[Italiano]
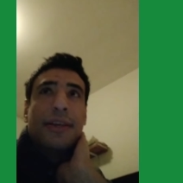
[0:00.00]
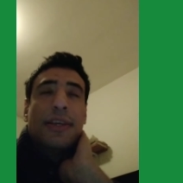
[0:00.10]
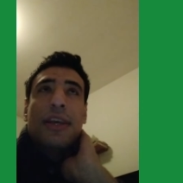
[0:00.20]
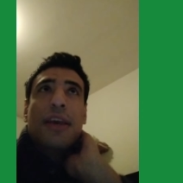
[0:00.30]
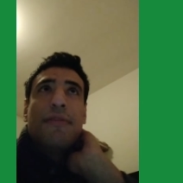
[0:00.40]

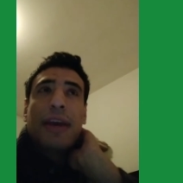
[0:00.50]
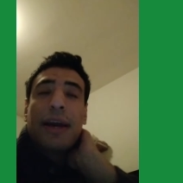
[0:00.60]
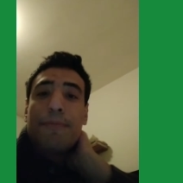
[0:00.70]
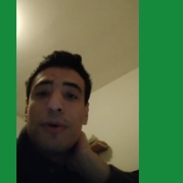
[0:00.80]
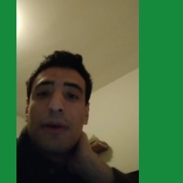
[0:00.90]

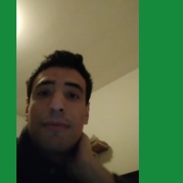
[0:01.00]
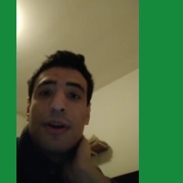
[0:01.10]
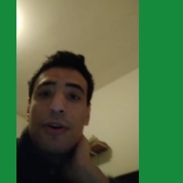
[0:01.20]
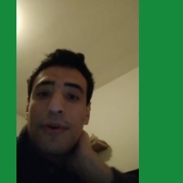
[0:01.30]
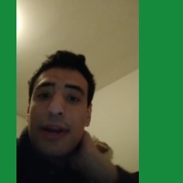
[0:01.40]
significa in poche
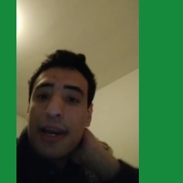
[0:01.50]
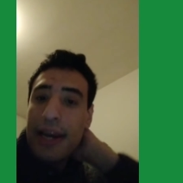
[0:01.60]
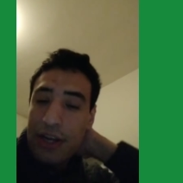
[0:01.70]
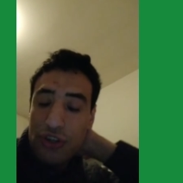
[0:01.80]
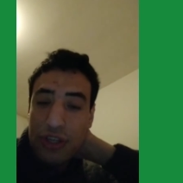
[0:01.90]
parole una
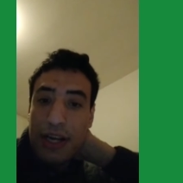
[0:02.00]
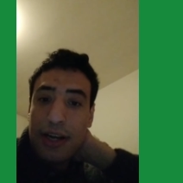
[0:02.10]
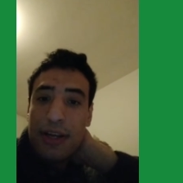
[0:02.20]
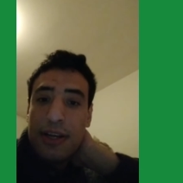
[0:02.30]
rinascita